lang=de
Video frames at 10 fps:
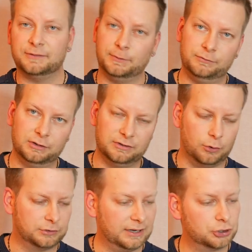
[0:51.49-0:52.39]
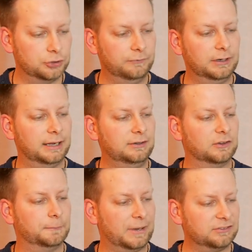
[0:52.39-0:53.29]
Erstmal, wie gesagt, auch Dankeschön wieder an
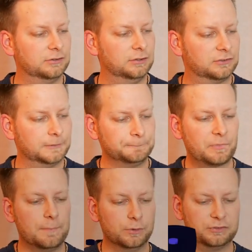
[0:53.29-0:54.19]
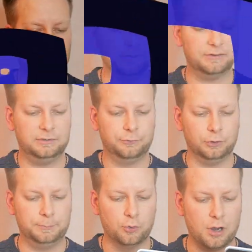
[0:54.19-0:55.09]
dieses pressedis muster was ich von
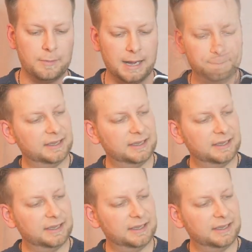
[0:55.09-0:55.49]
euch bekommen habe.